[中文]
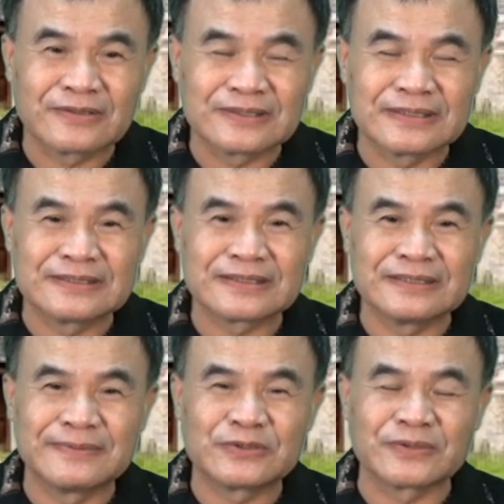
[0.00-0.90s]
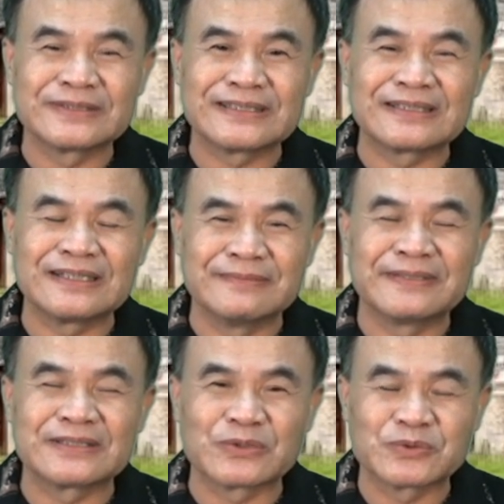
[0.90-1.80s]
道德经里面，从经典里
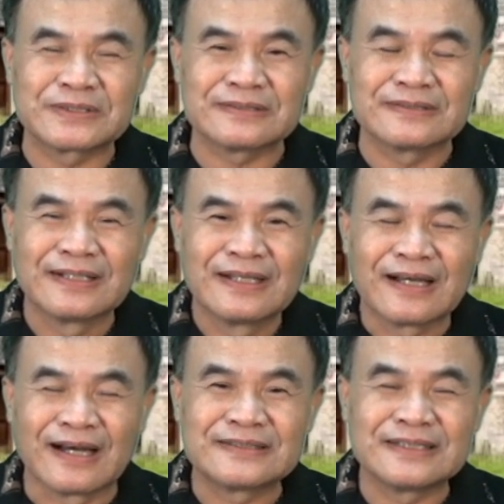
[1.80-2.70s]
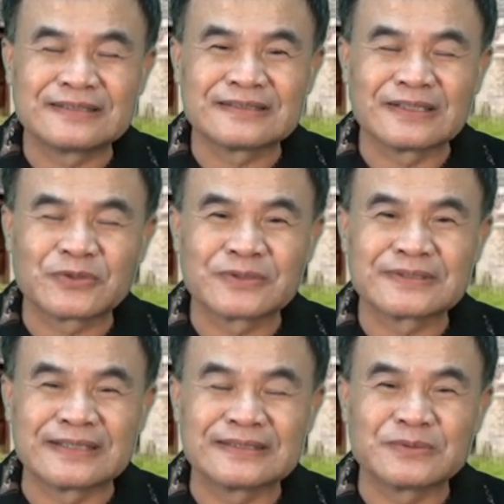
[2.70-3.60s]
面找出字。啊，这一次呢，通
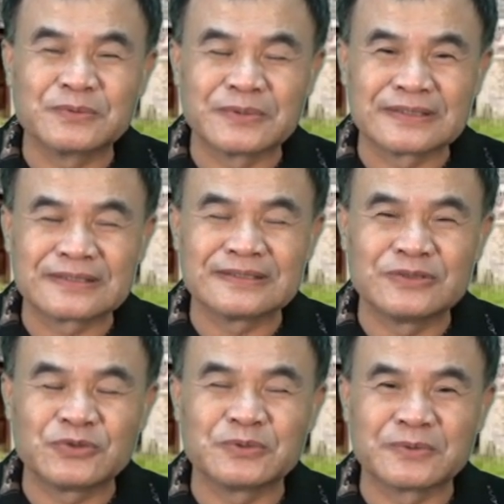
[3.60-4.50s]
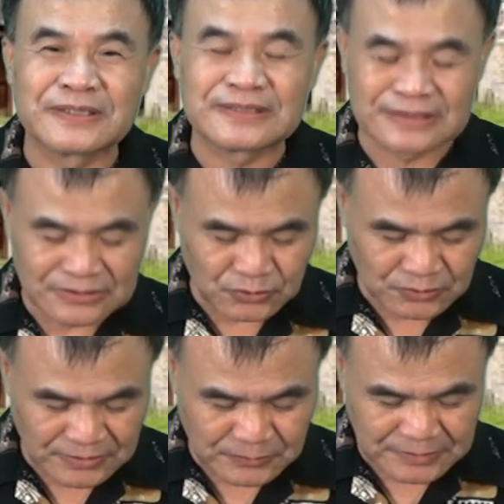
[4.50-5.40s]
常是五个字一句，五个字一
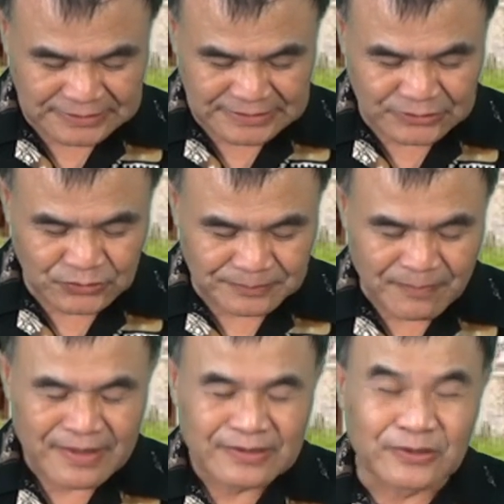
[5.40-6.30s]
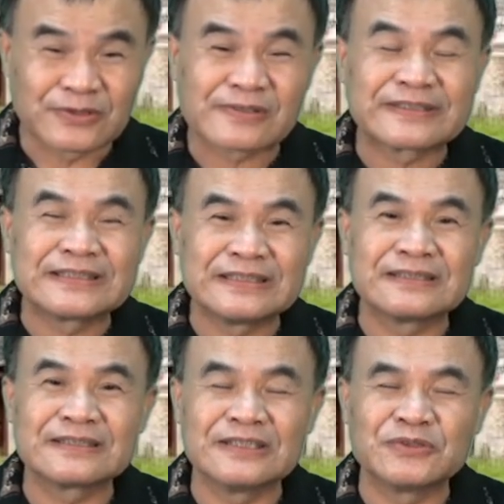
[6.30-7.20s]
句，个五个字一句，有时候是七
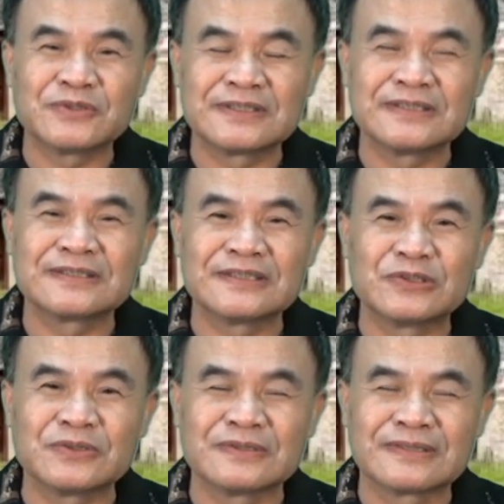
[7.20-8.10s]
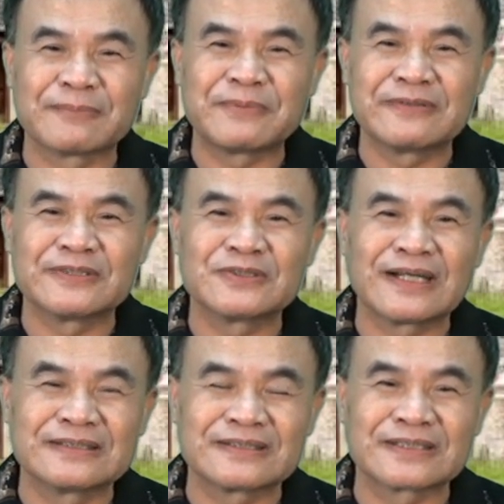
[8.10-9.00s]
字一句，七字一句，那辈分就
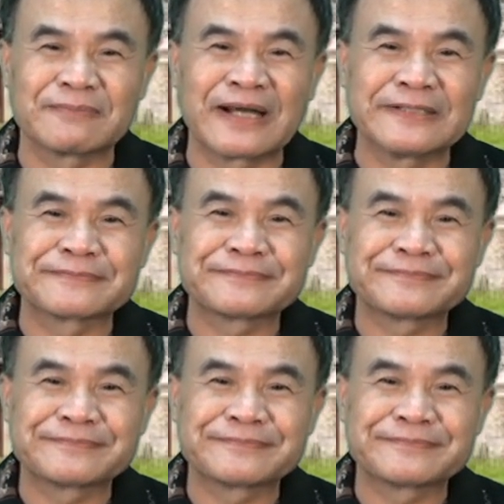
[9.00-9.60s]
按照这个排，